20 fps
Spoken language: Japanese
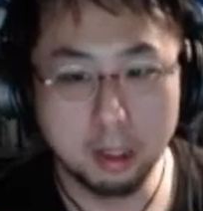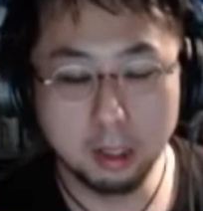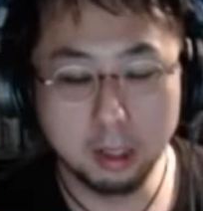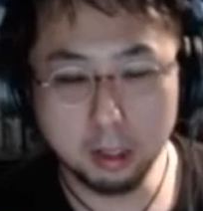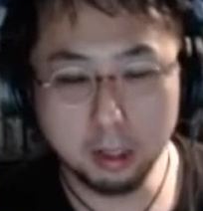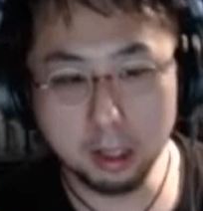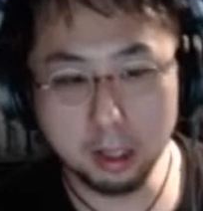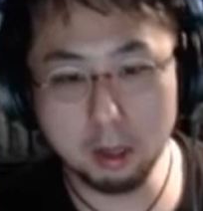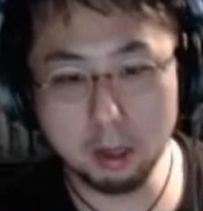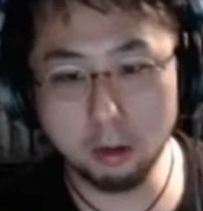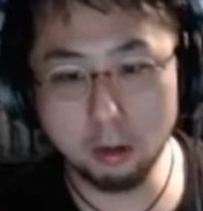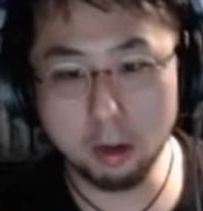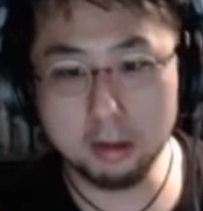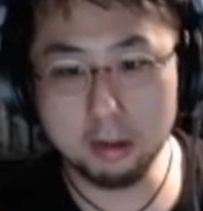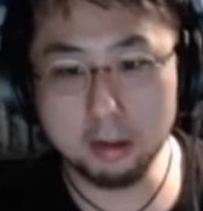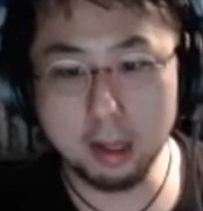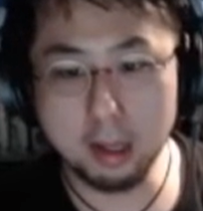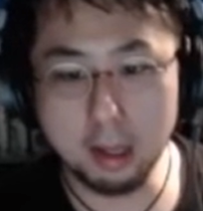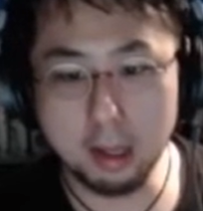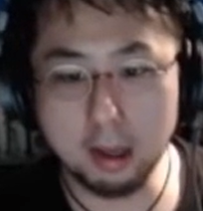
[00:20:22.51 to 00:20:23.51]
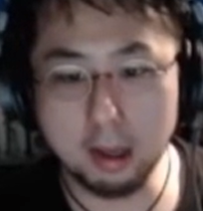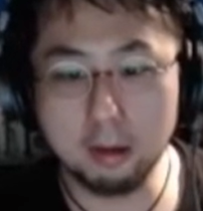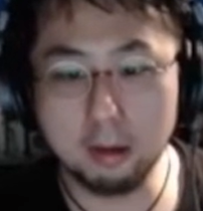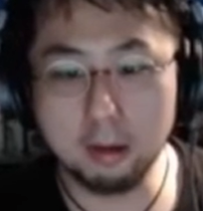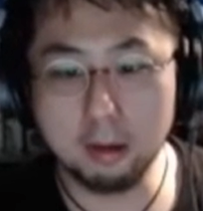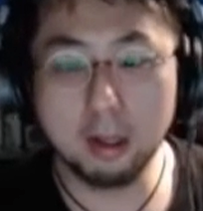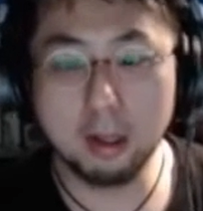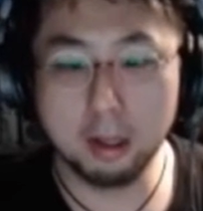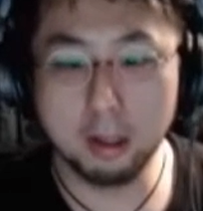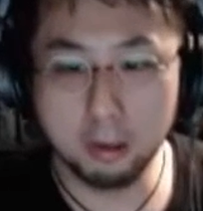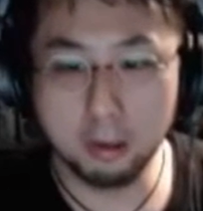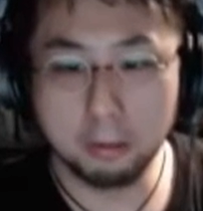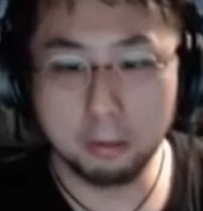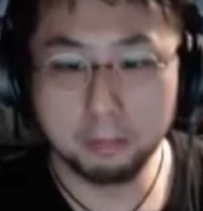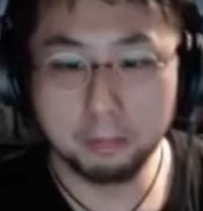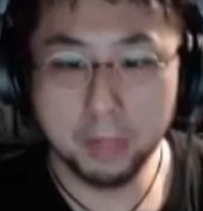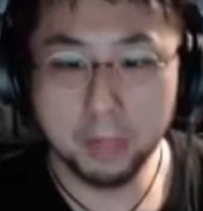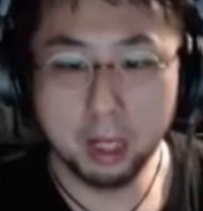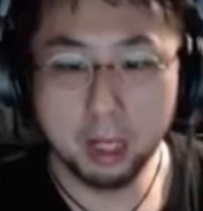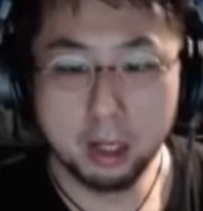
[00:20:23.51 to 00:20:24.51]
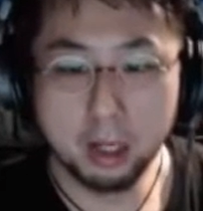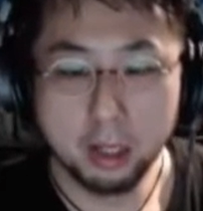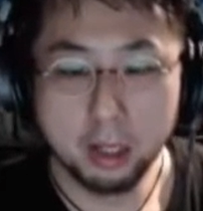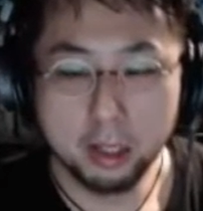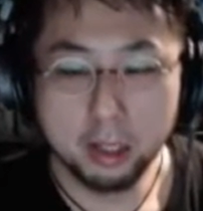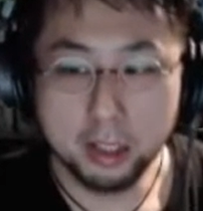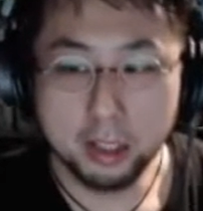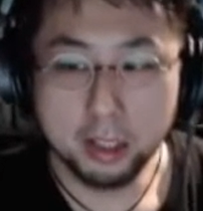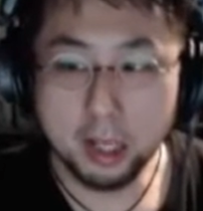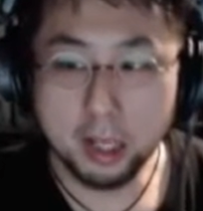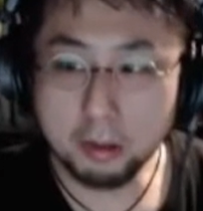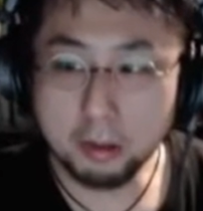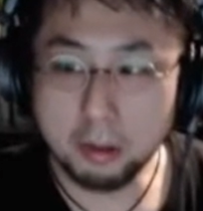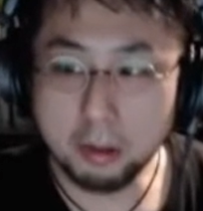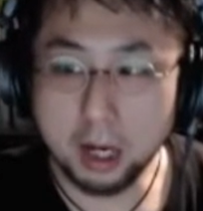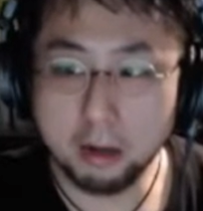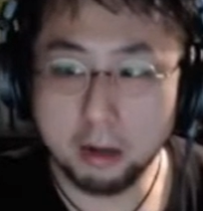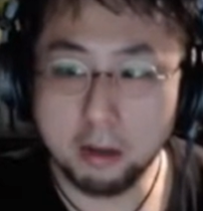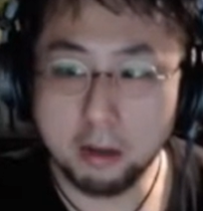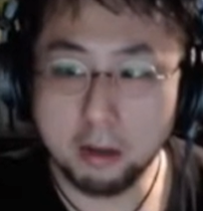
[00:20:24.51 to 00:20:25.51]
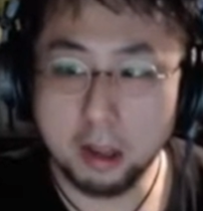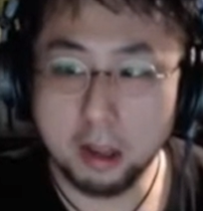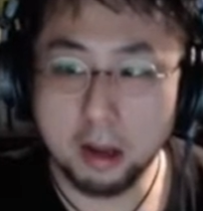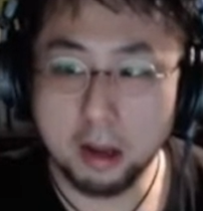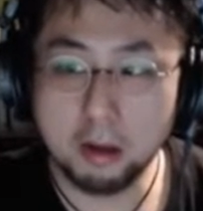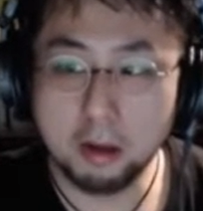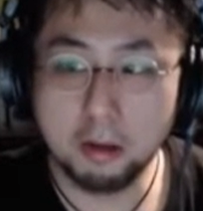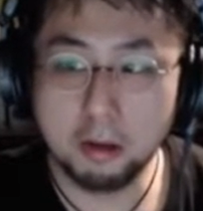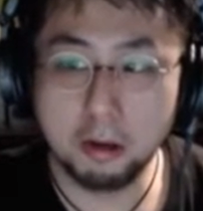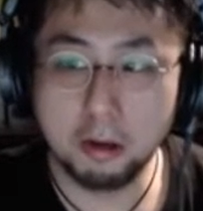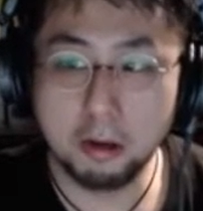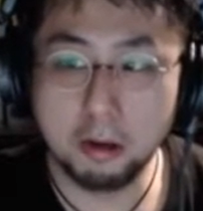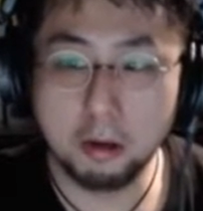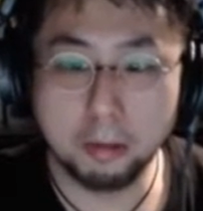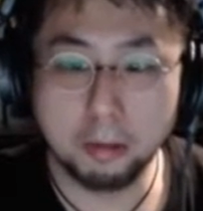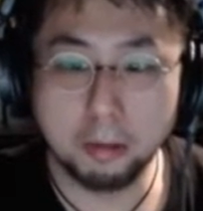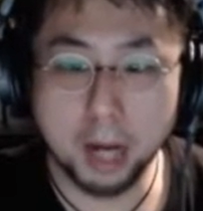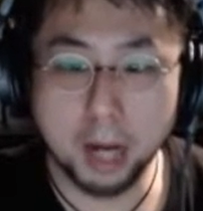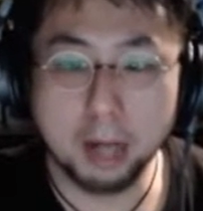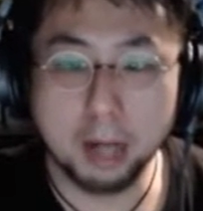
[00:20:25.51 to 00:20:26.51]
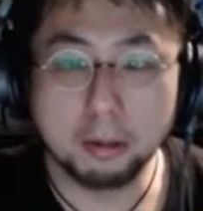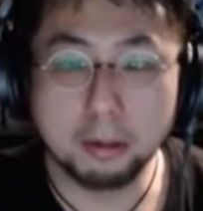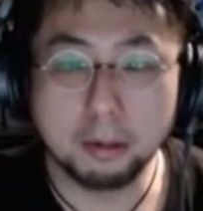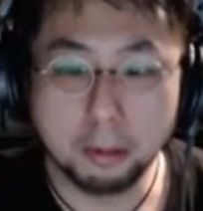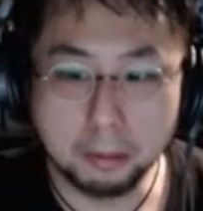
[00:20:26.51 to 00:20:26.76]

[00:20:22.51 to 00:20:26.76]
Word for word: 行列ができるんだけど、ちゃんとカウンセリングするところもあるの。